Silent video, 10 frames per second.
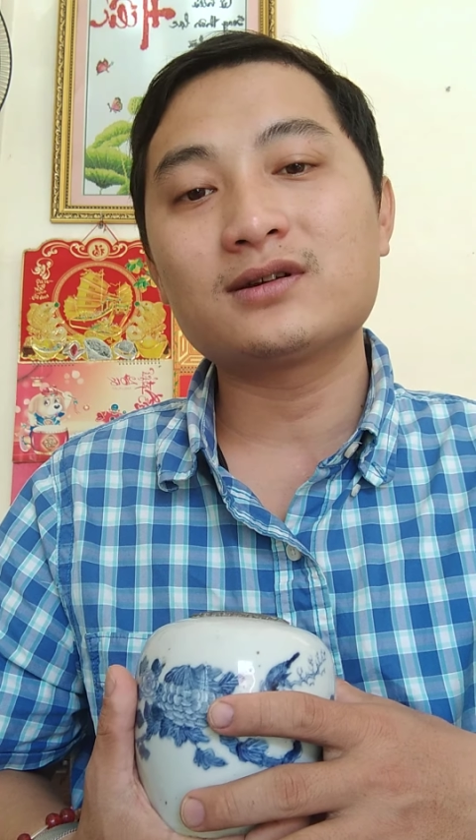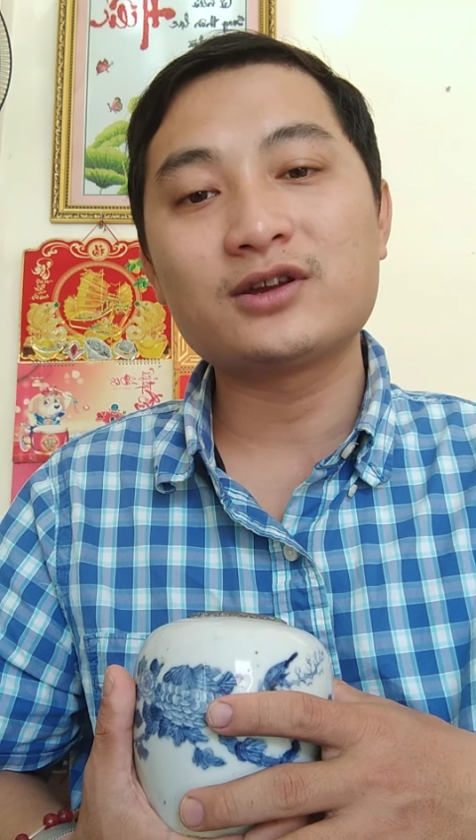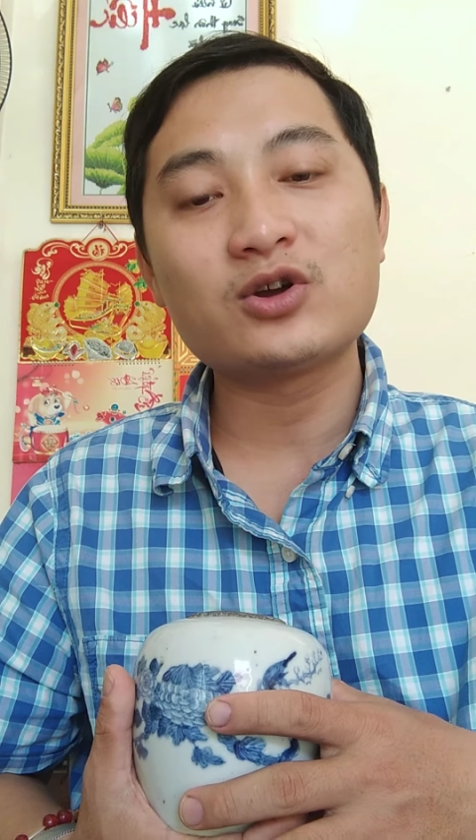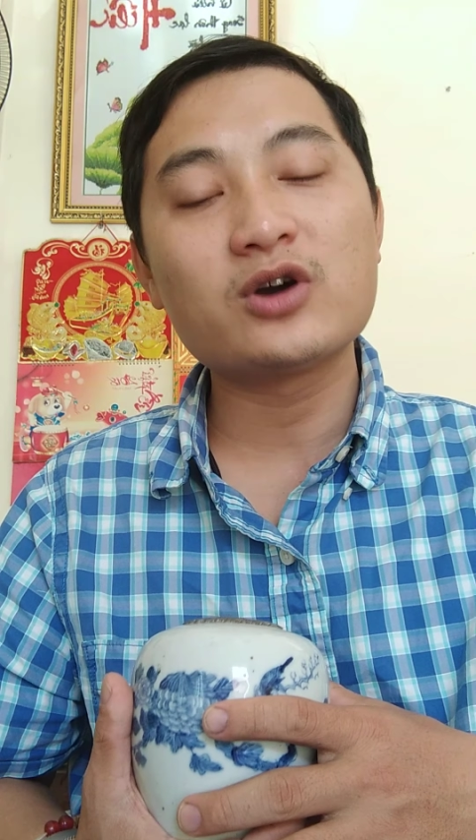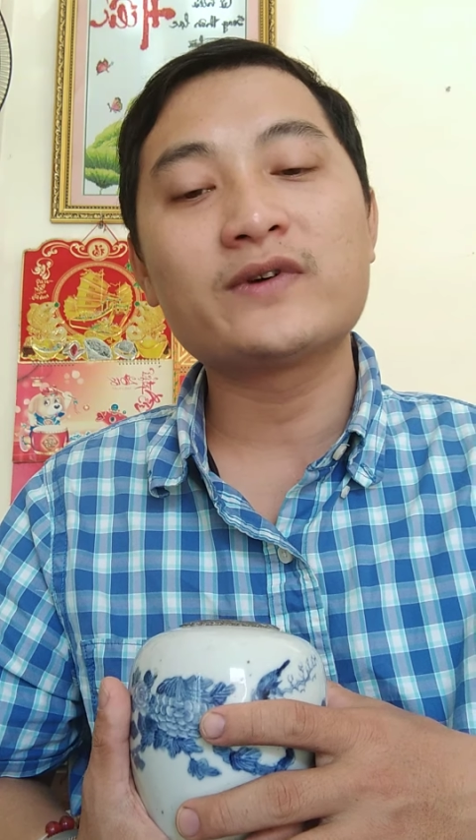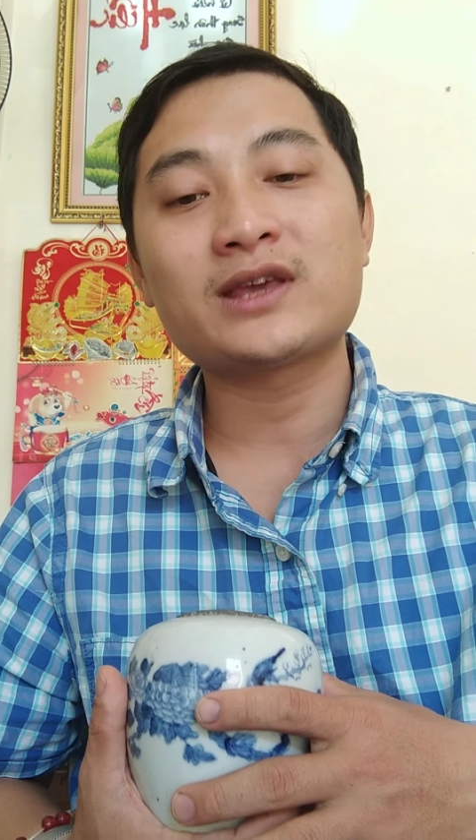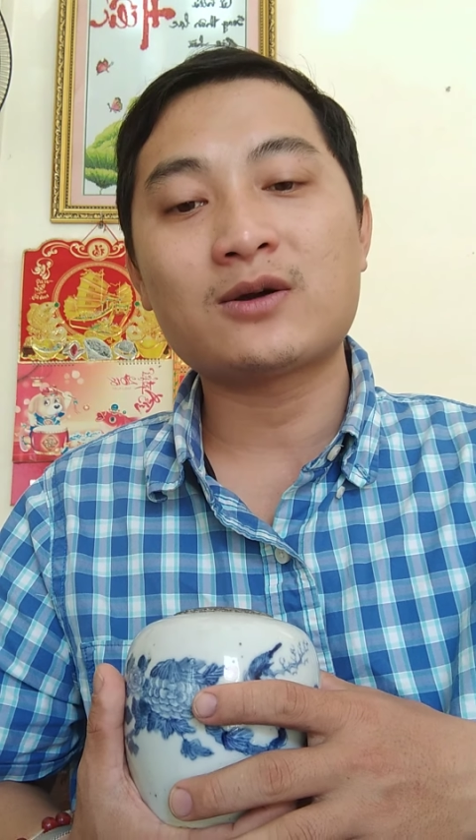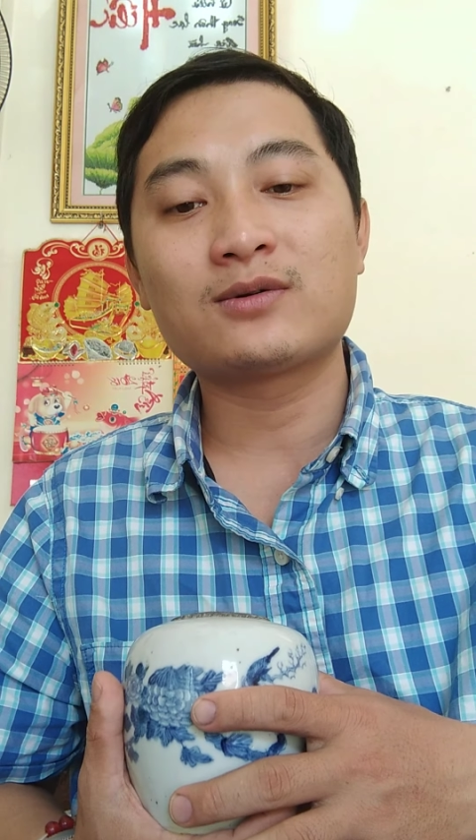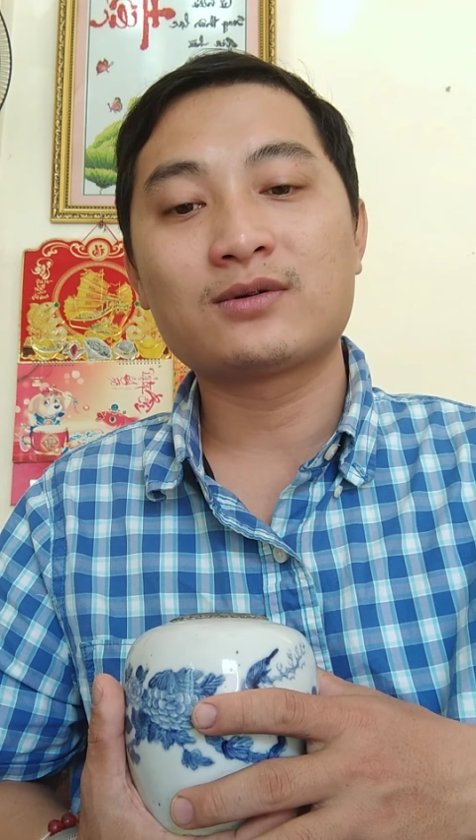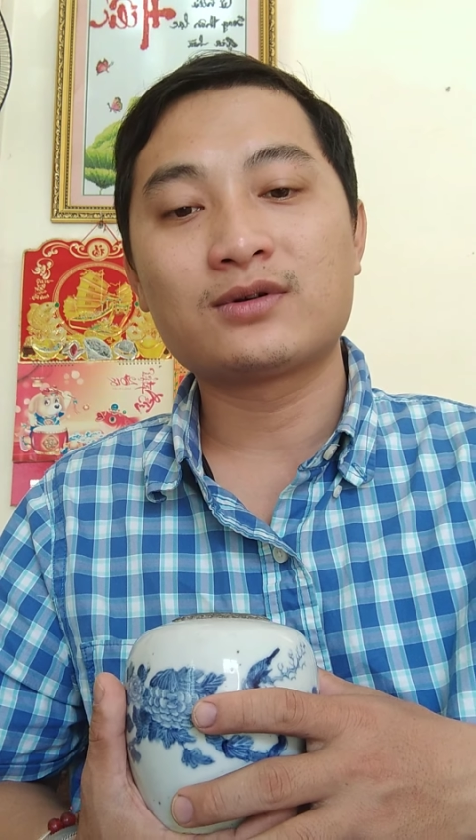đi đôi với
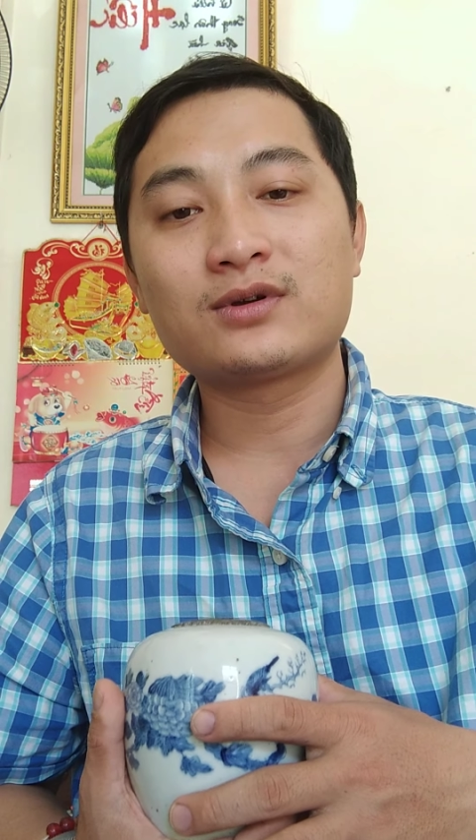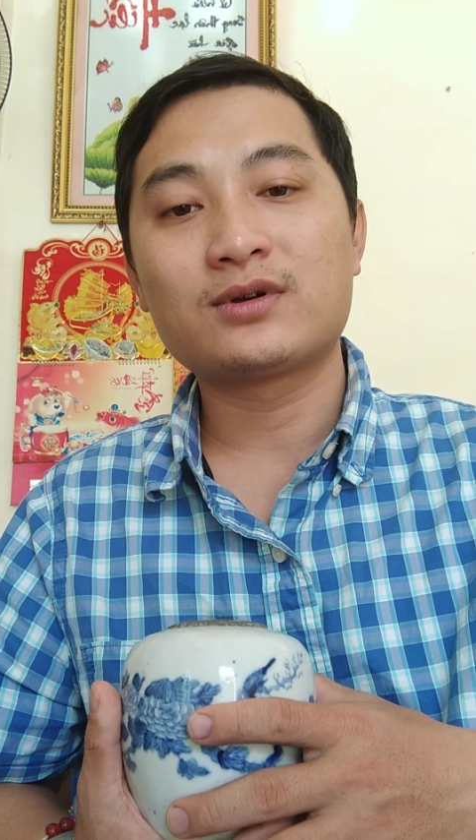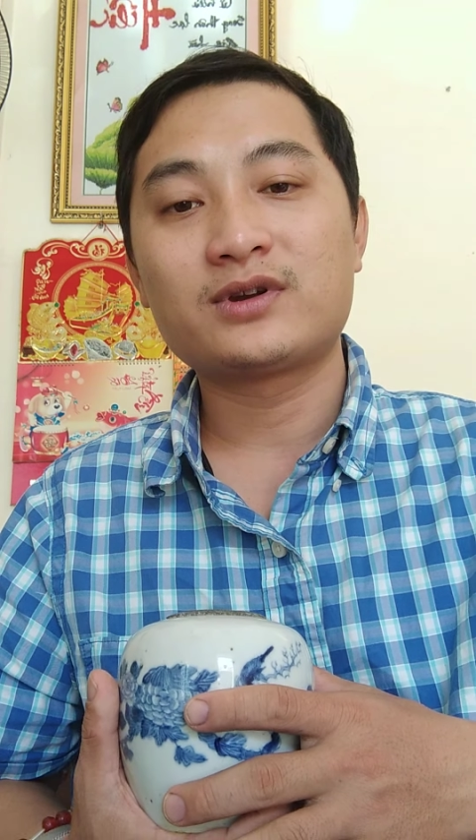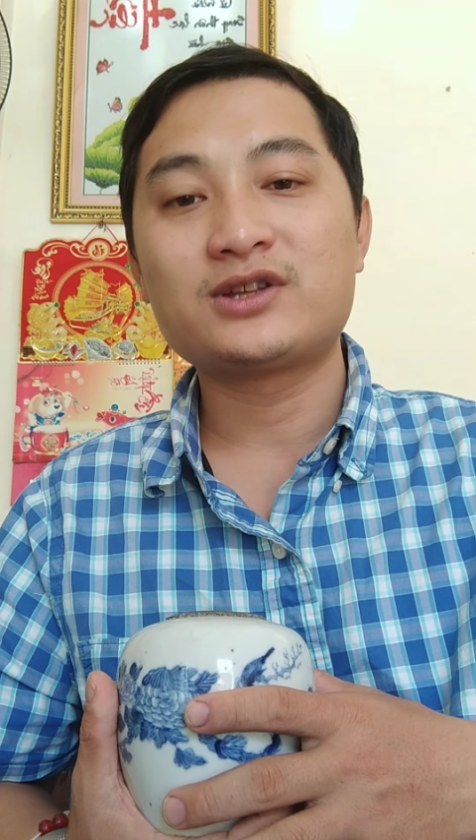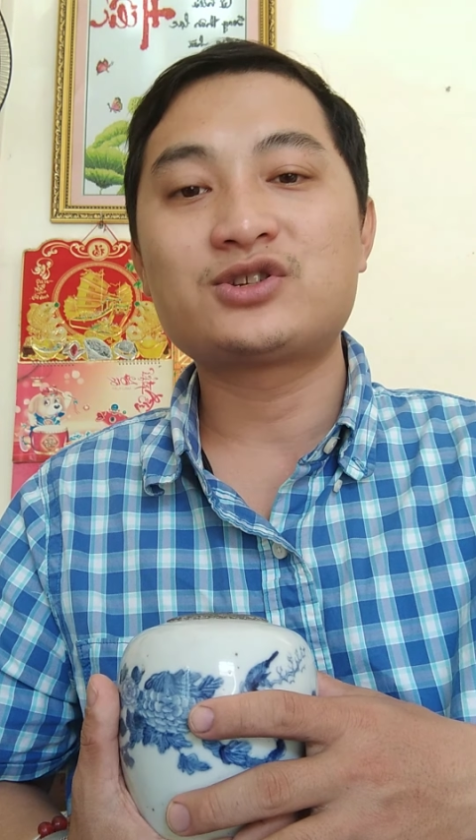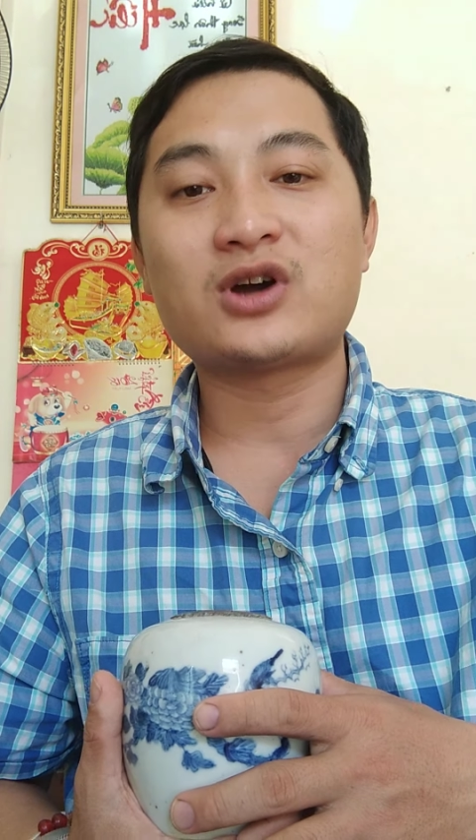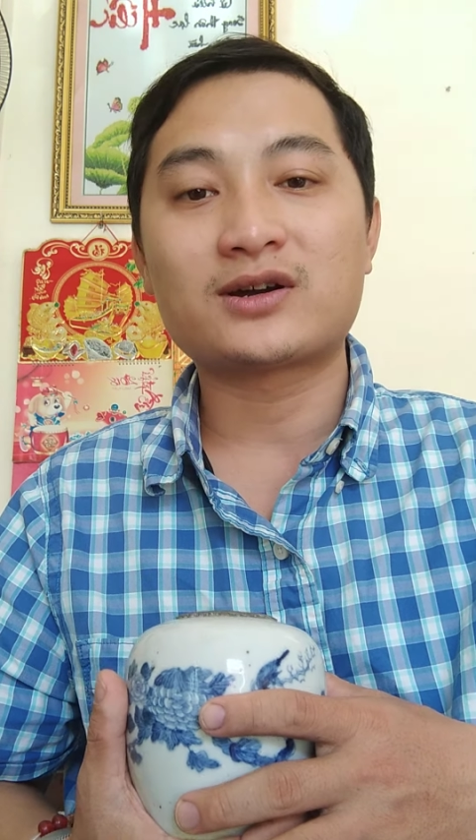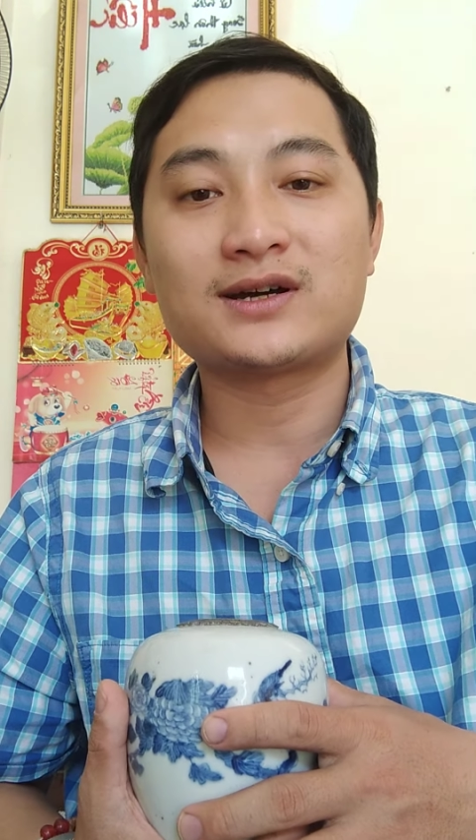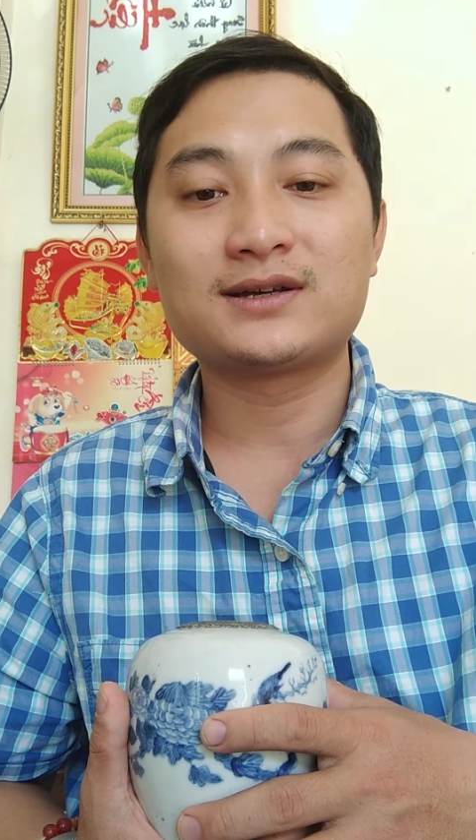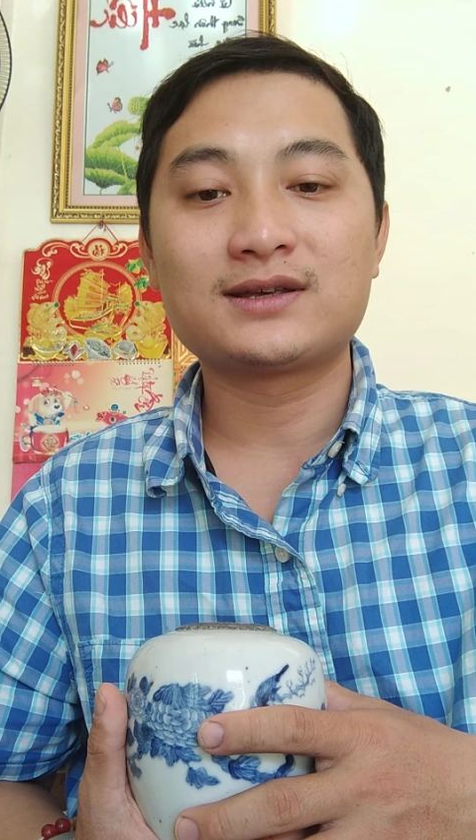nhau đến trọn
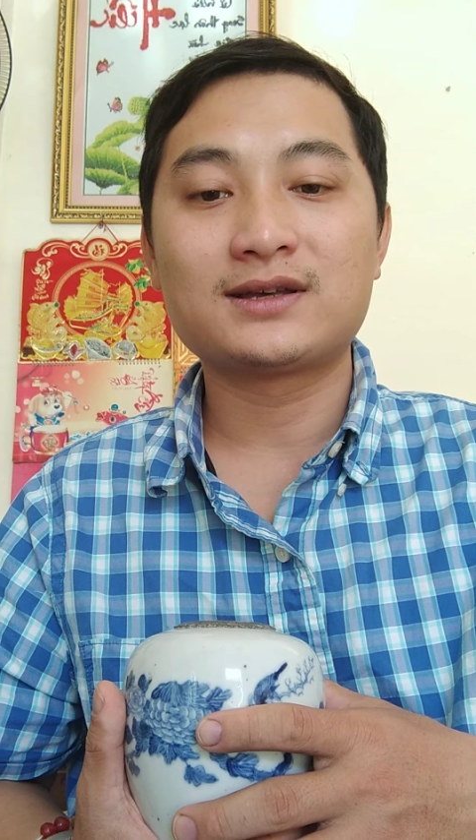đời